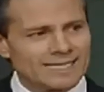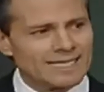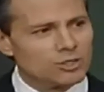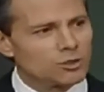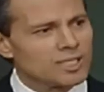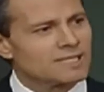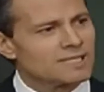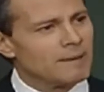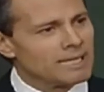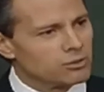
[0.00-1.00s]
decidido
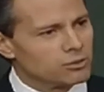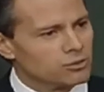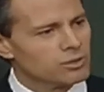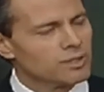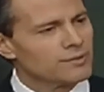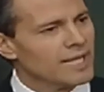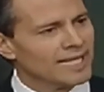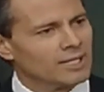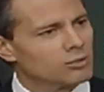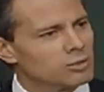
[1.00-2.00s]
respaldo del
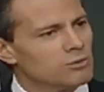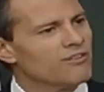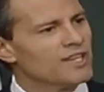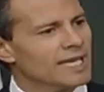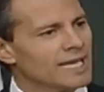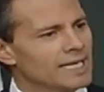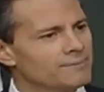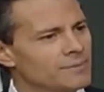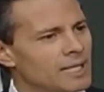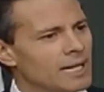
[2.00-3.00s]
Ejecutivo
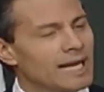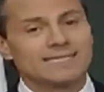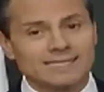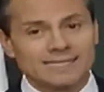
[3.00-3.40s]
Federal al